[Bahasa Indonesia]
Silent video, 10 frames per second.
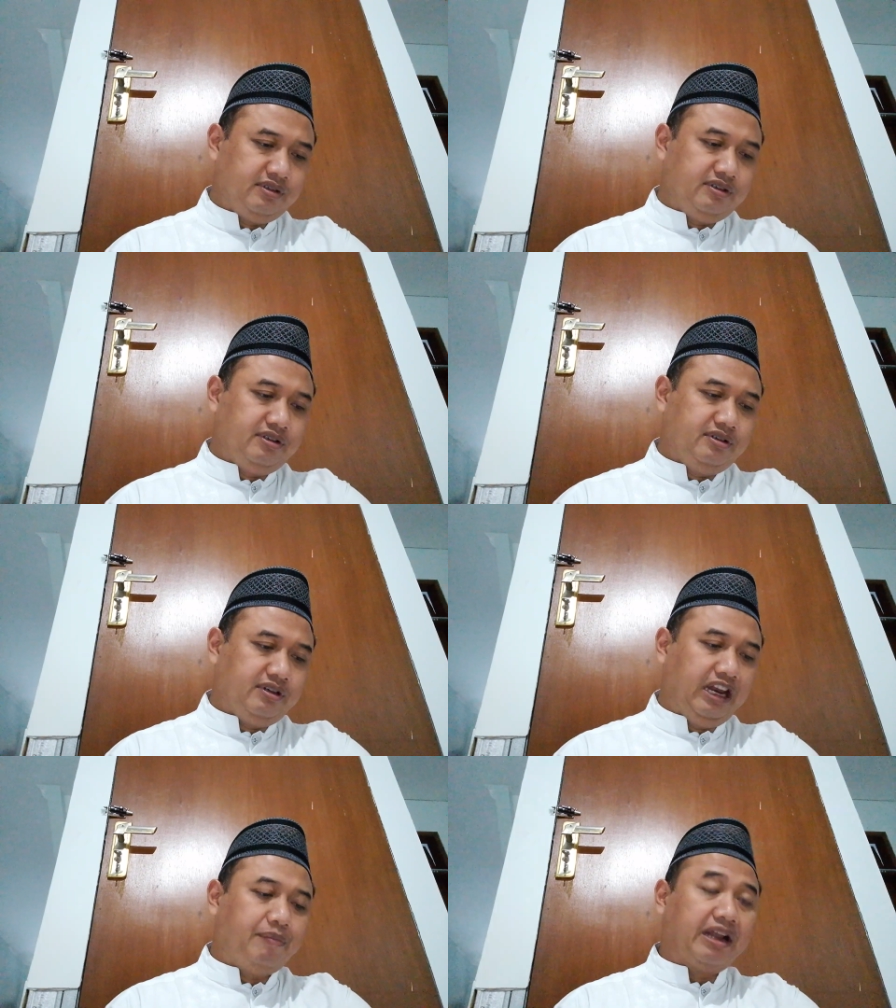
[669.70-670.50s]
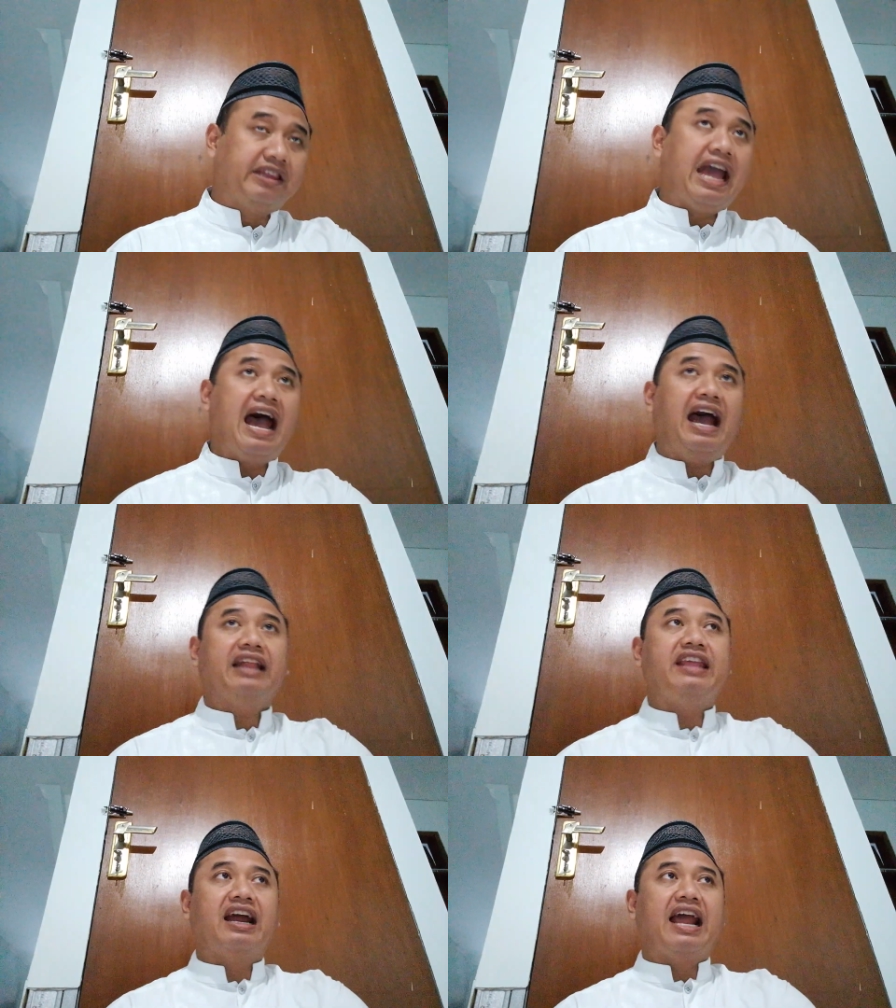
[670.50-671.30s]
Ini berarti ahad yang
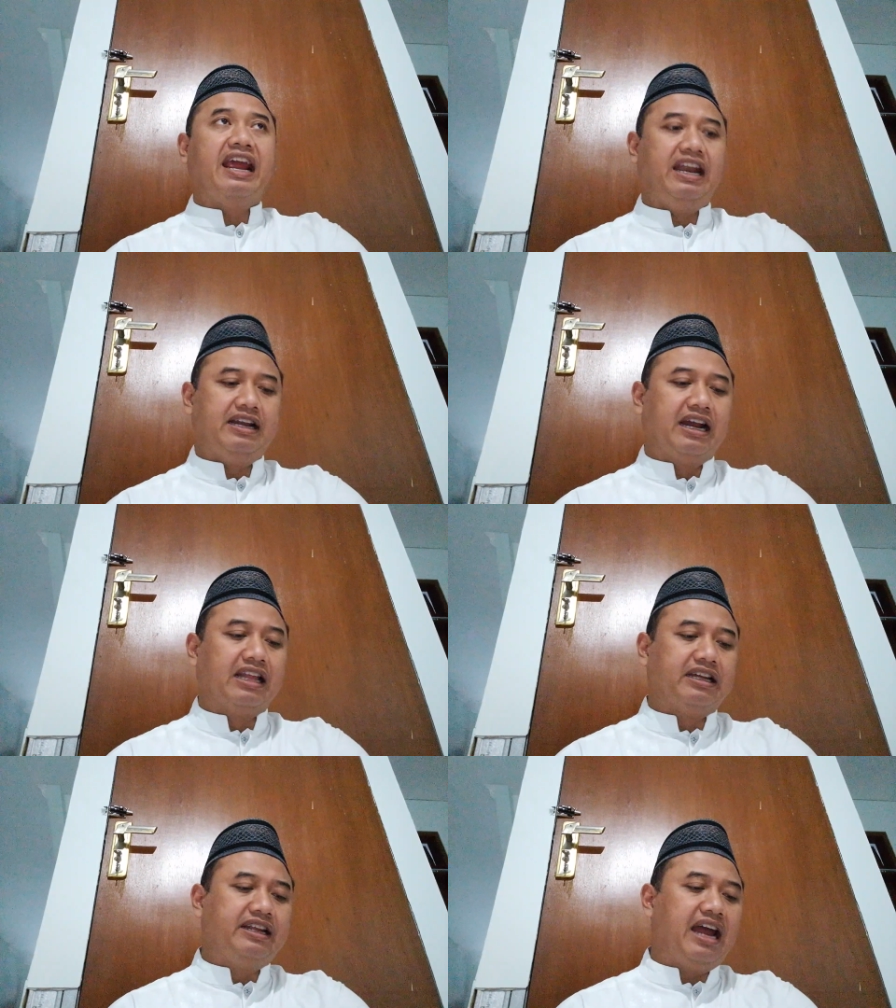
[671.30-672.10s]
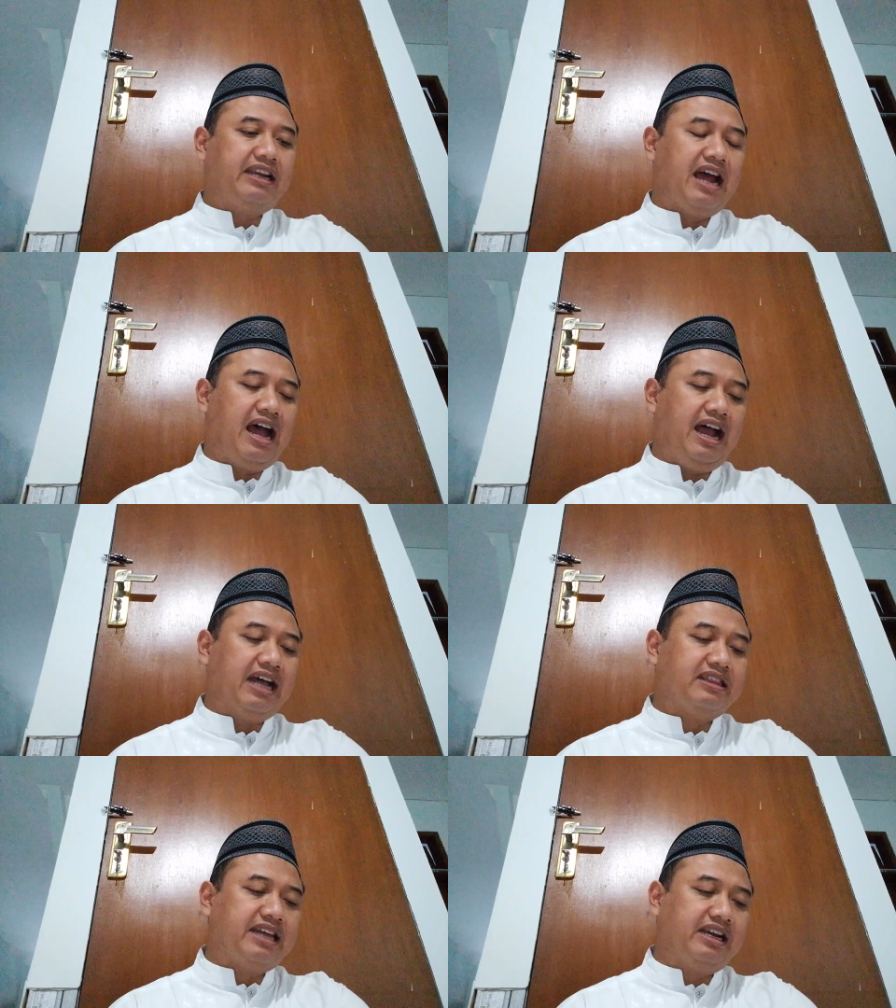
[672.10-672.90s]
lain karena tadi ada ahad
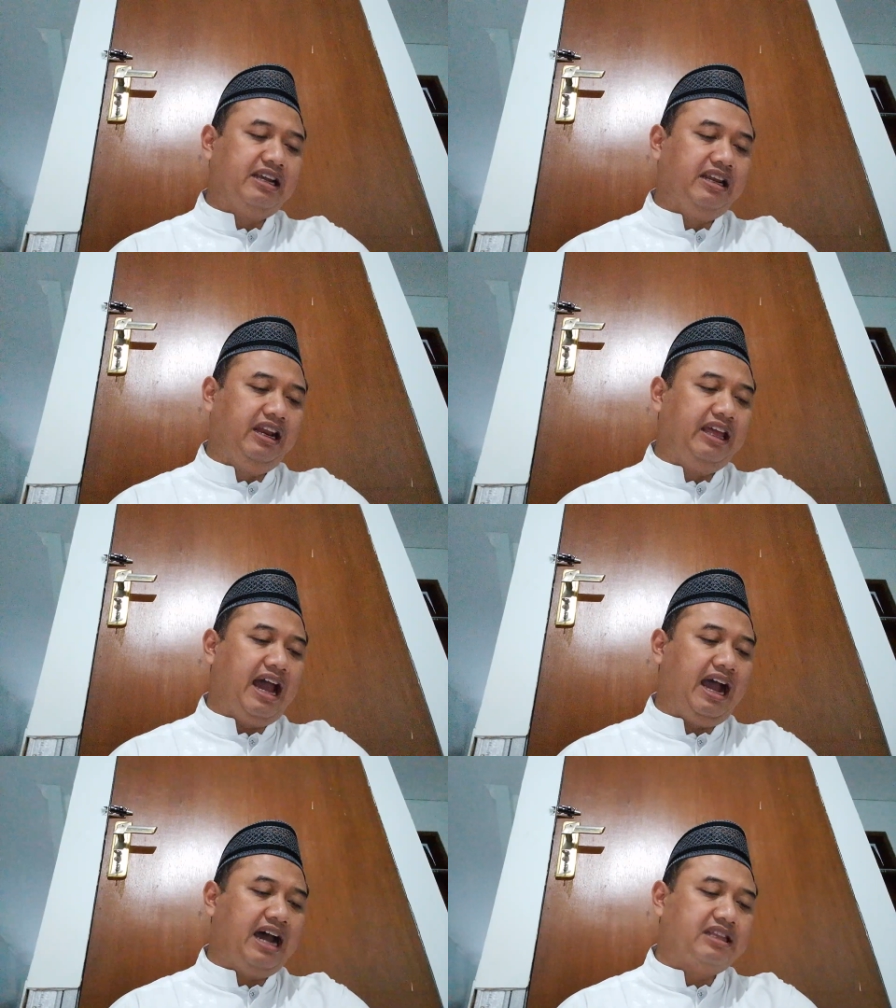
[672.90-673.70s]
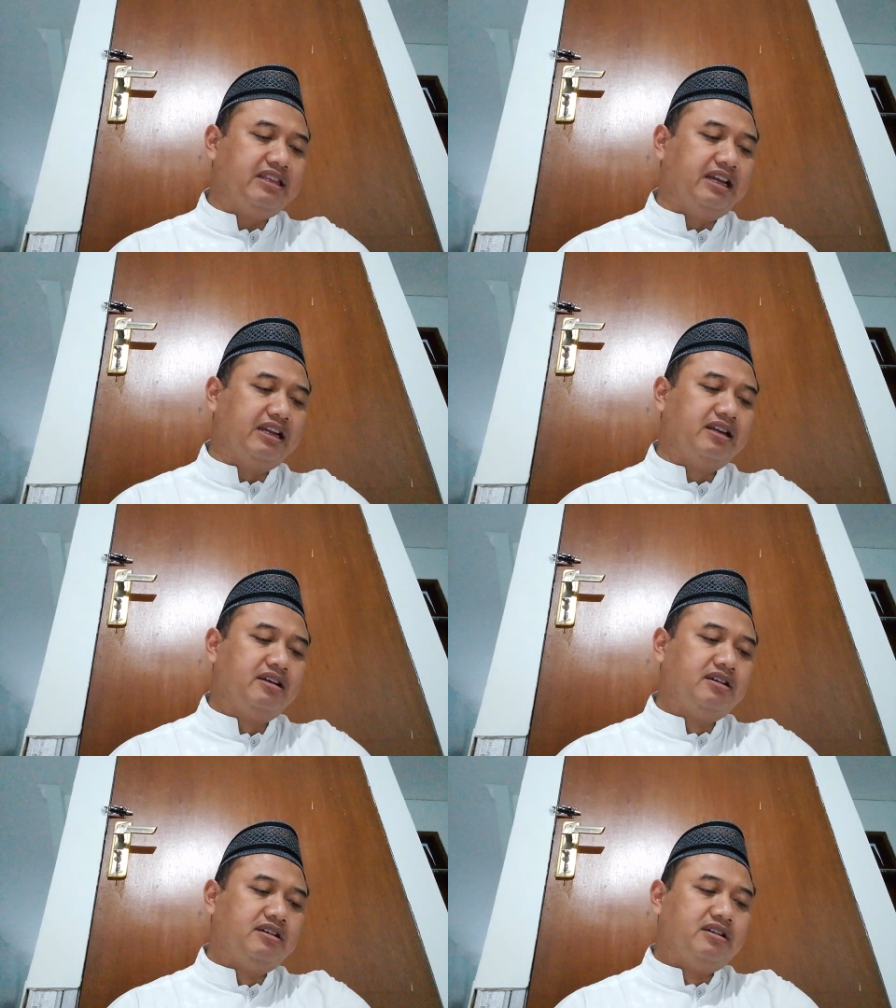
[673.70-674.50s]
dan ini li ahadin.
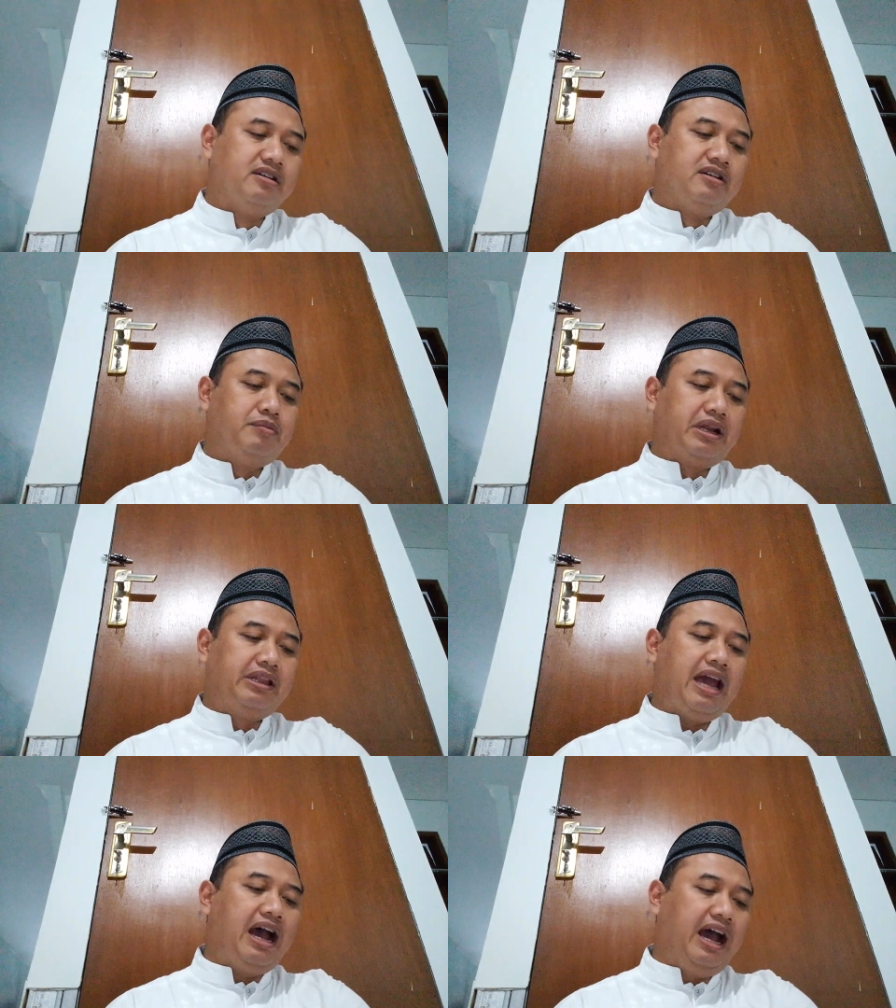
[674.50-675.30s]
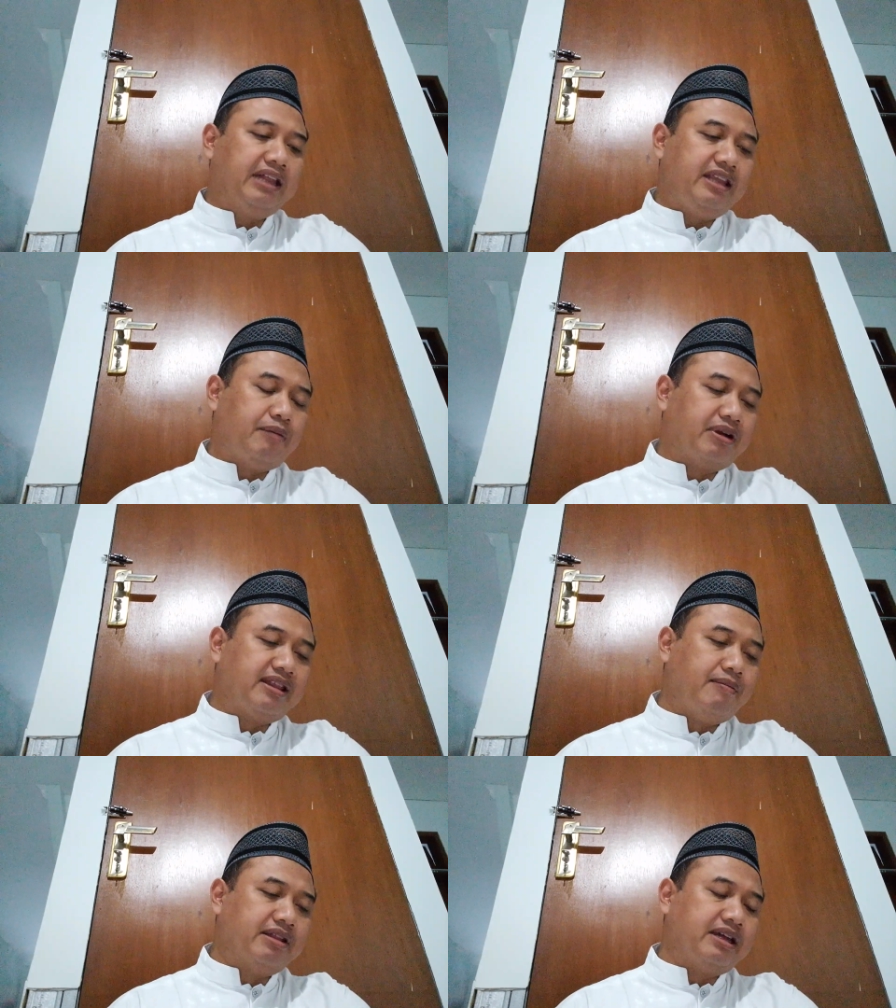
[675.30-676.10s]
Berarti ahad yang pertama
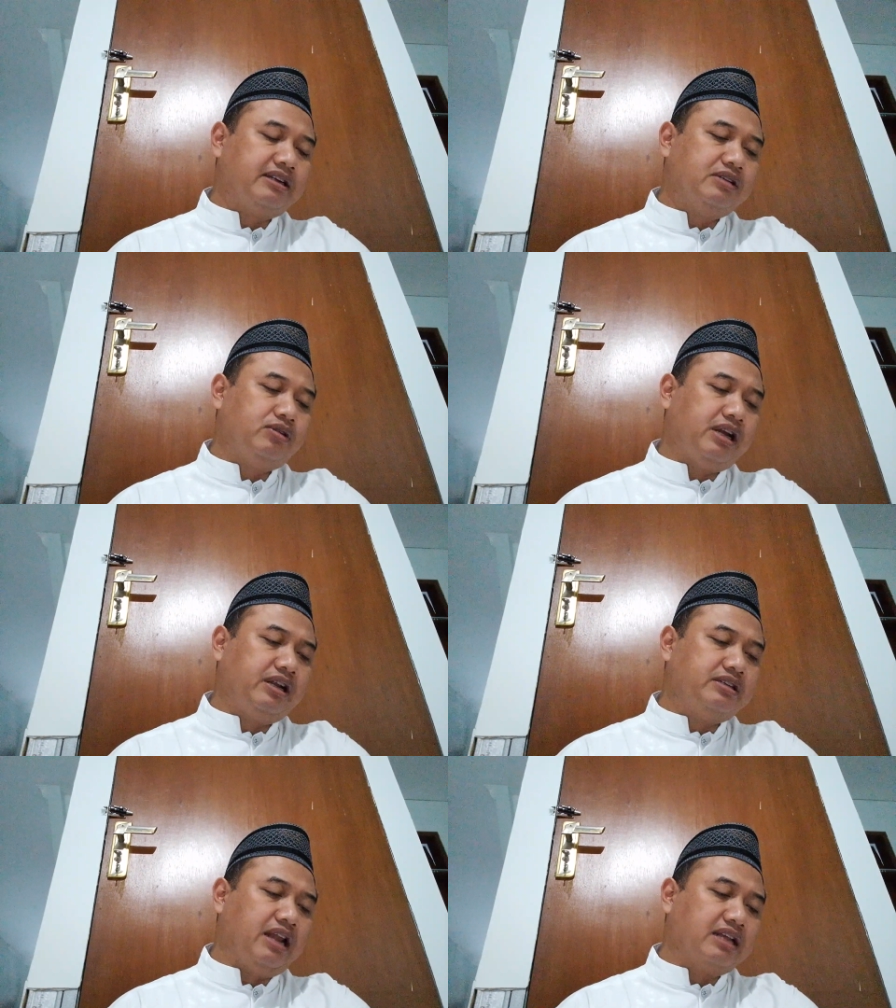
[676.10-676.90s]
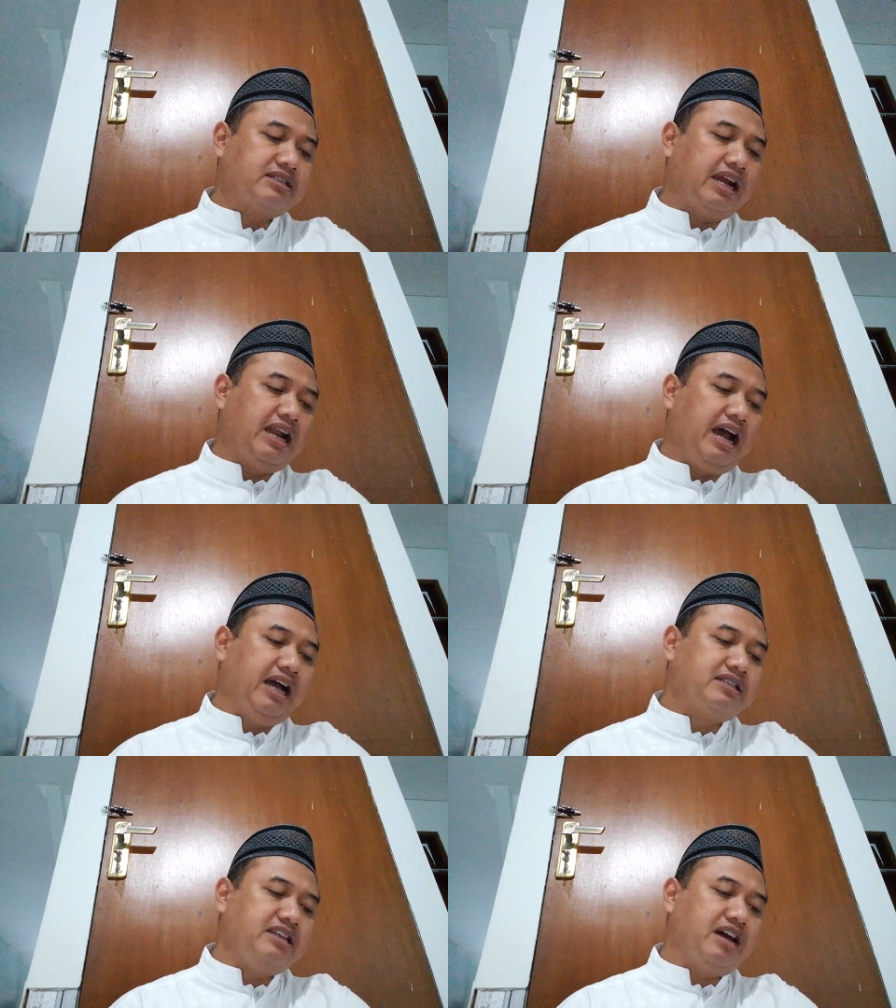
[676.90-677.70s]
tadi sudah dijelaskan ahad
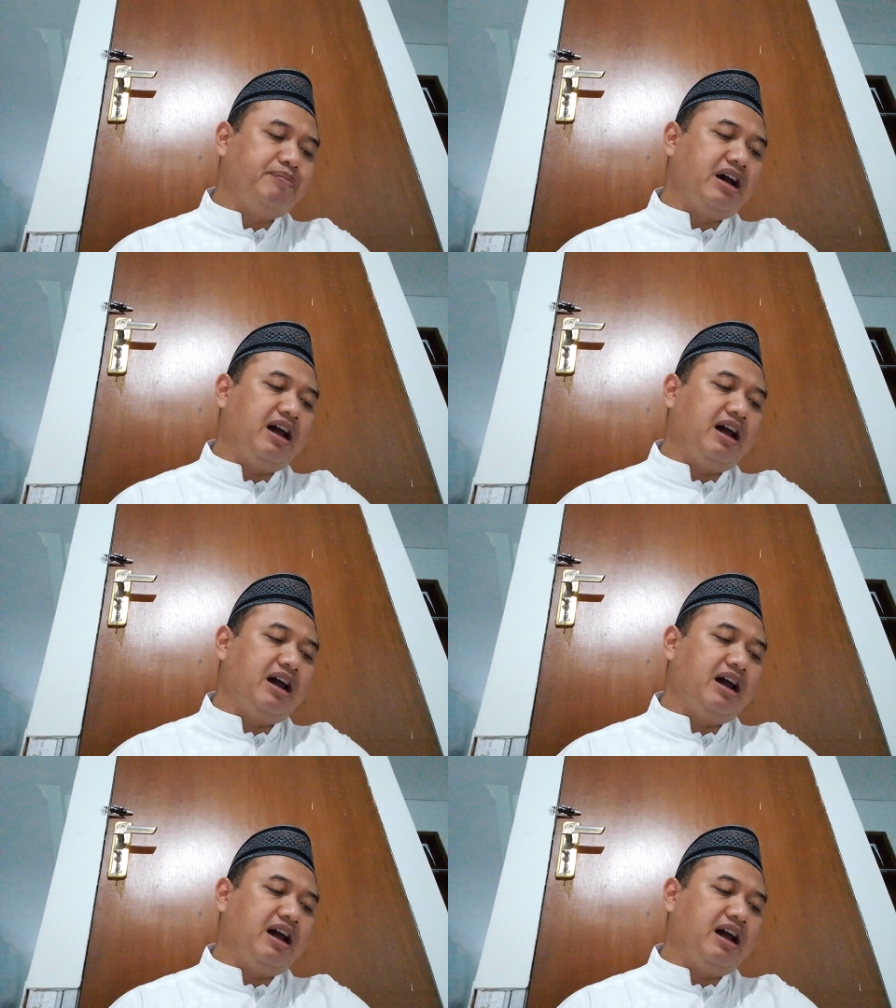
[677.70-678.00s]
siapa?